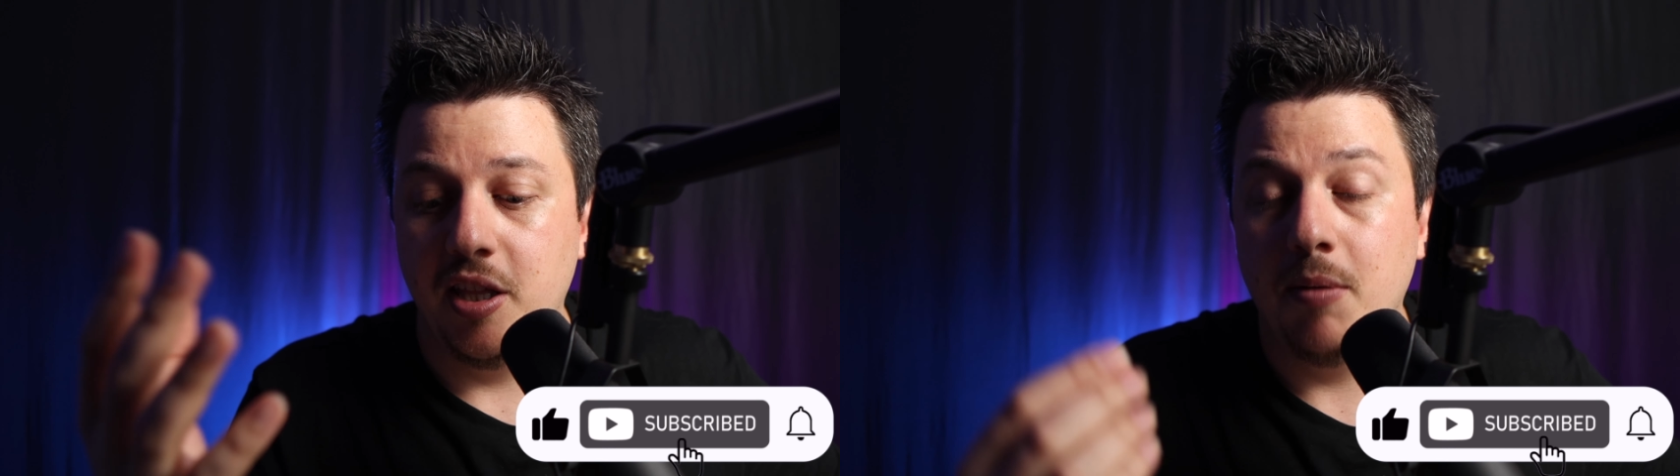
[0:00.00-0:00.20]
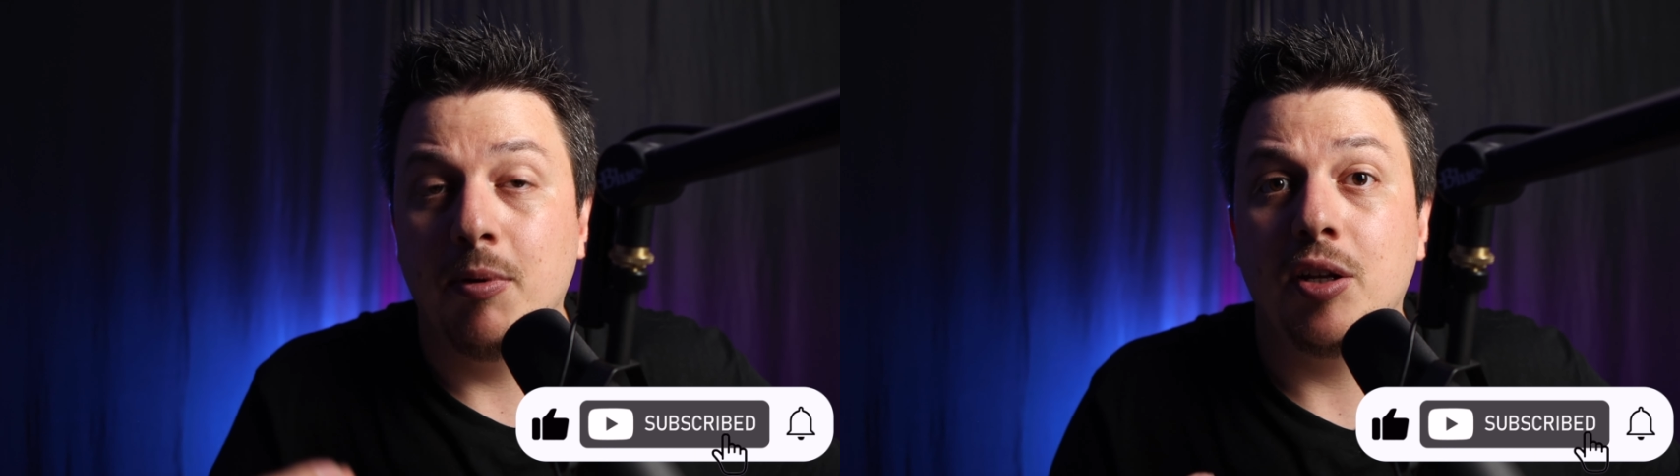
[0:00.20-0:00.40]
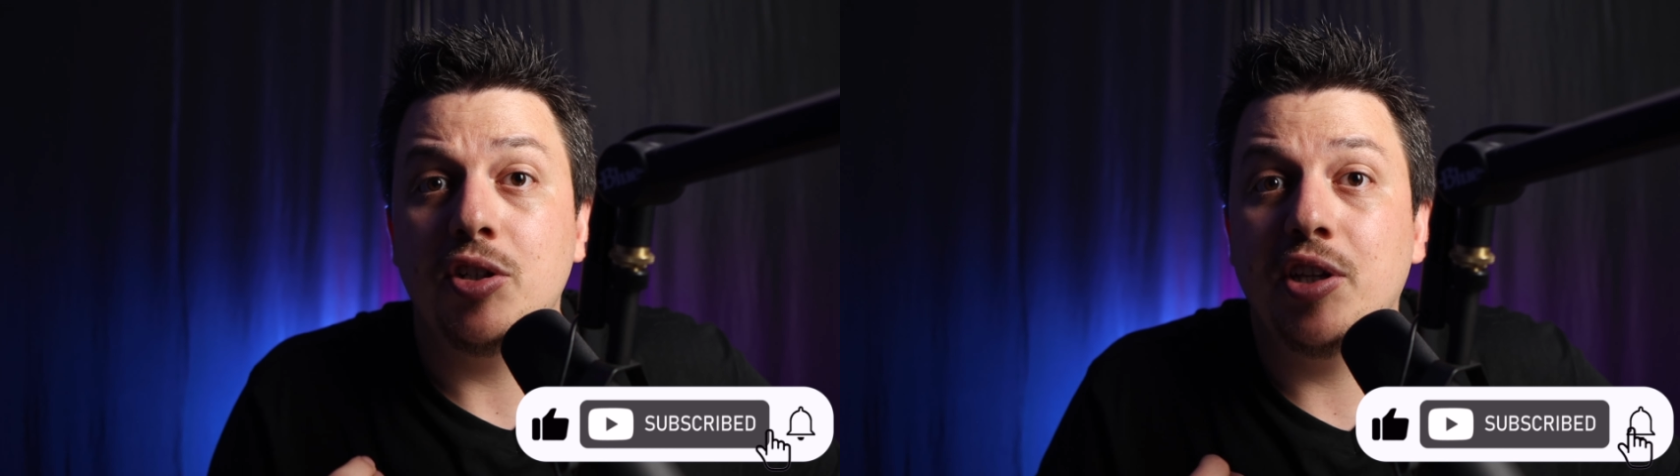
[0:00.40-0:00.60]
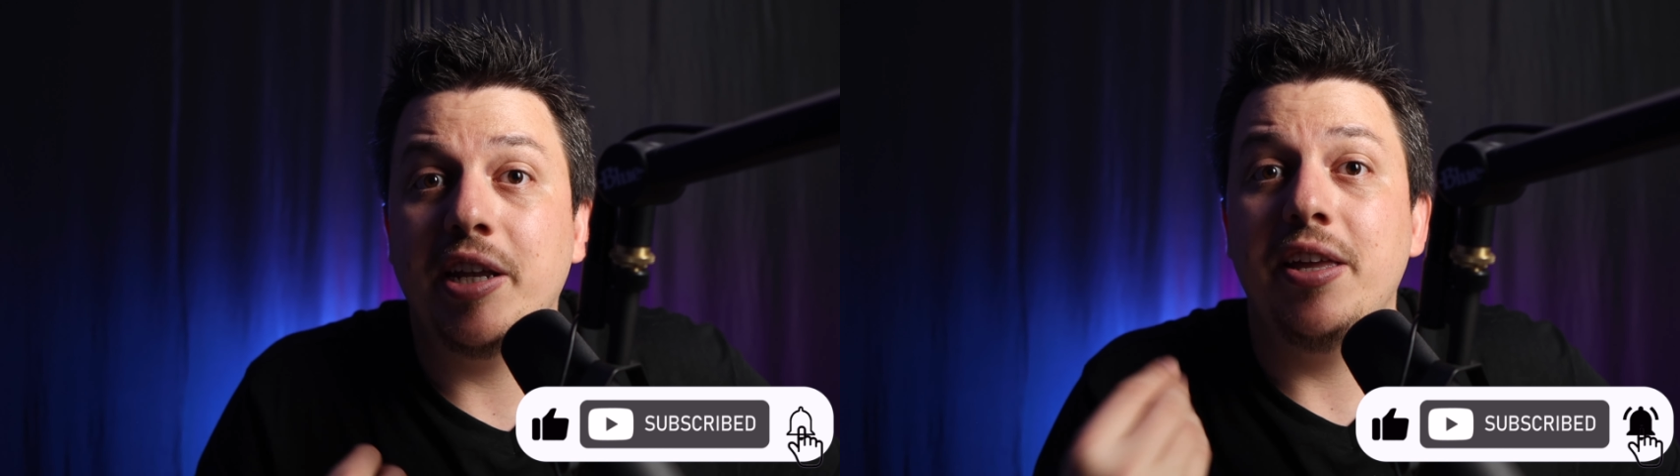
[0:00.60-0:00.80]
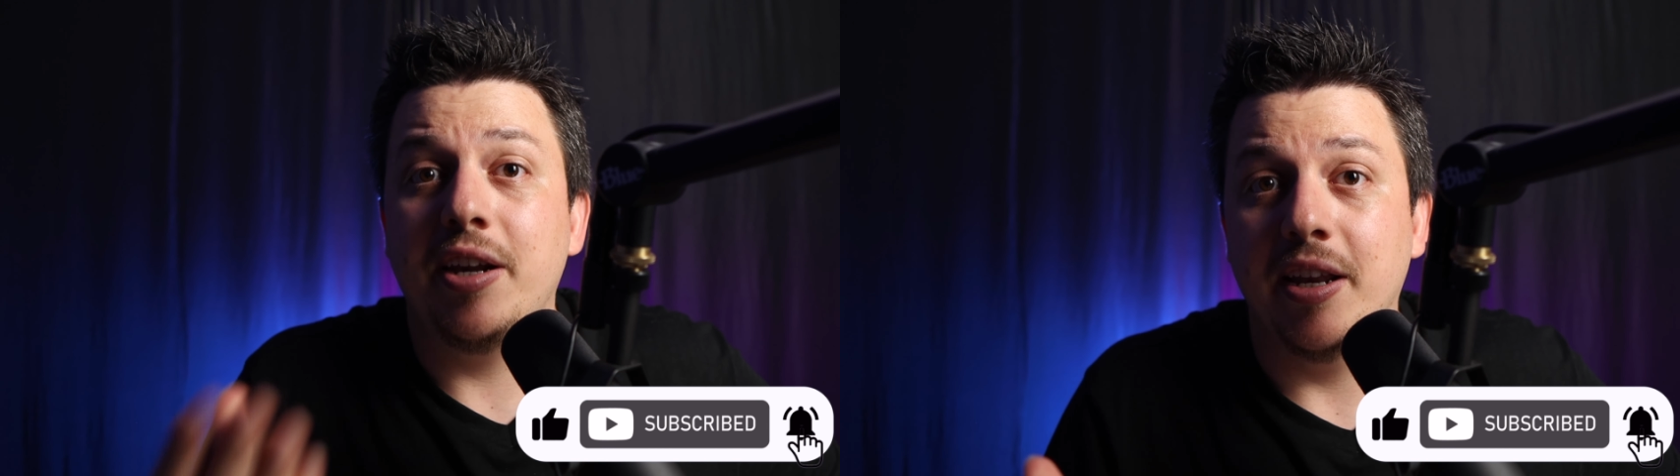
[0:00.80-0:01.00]
يعني انت ما بتقدرش
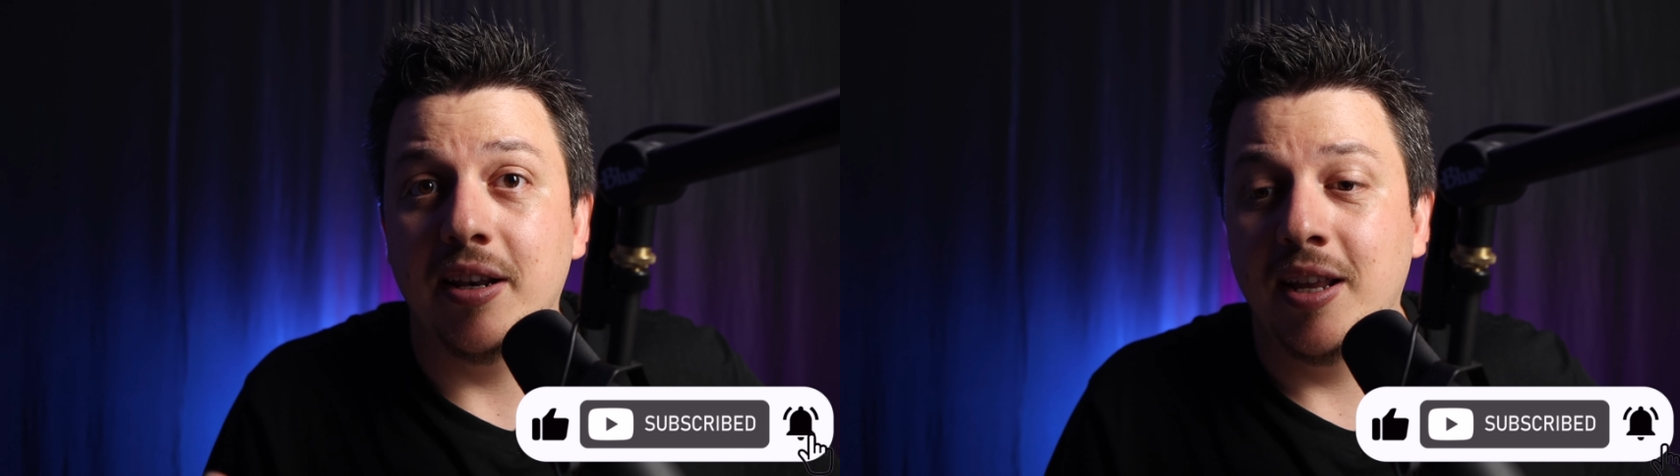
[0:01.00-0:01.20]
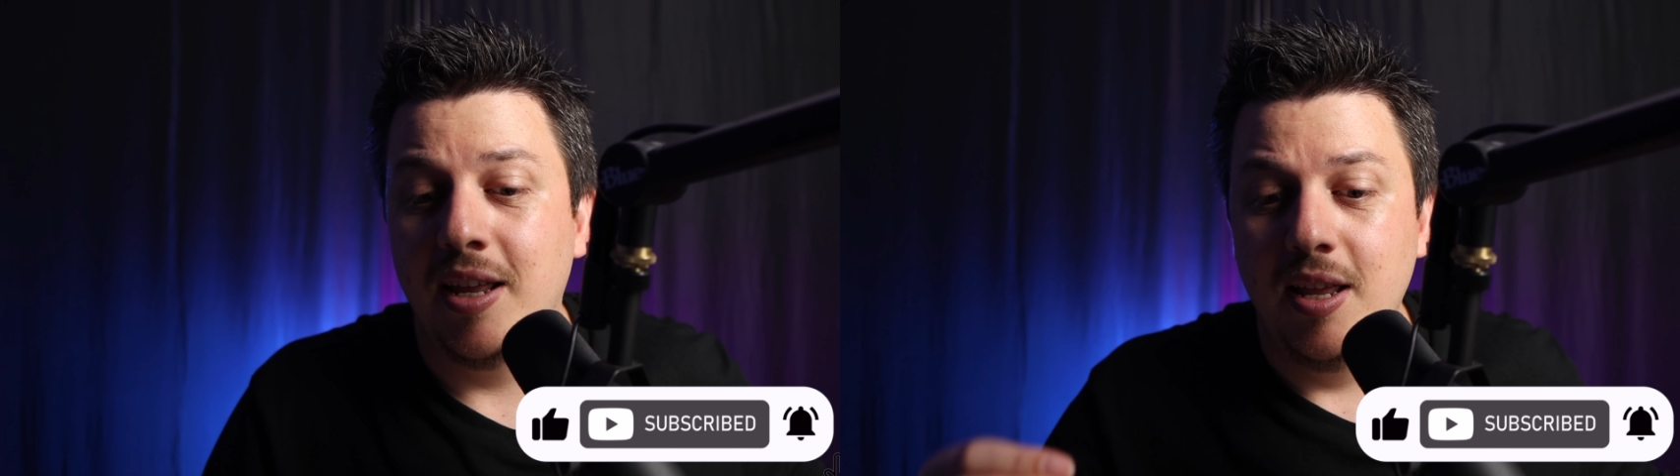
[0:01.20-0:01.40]
تغيرهن